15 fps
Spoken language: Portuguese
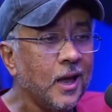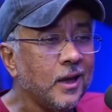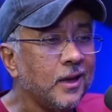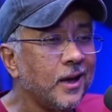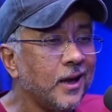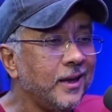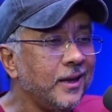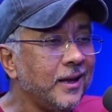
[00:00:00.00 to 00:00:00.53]
E
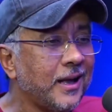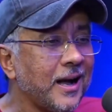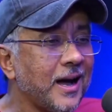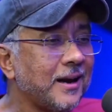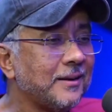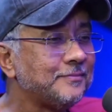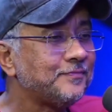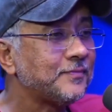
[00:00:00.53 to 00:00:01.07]
aí,
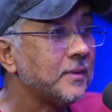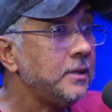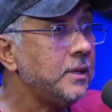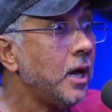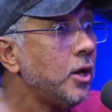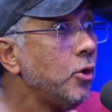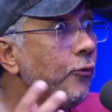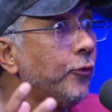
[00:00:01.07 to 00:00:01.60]
cara, e
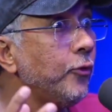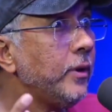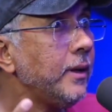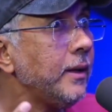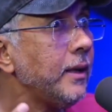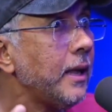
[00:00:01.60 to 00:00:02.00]
aí eu fui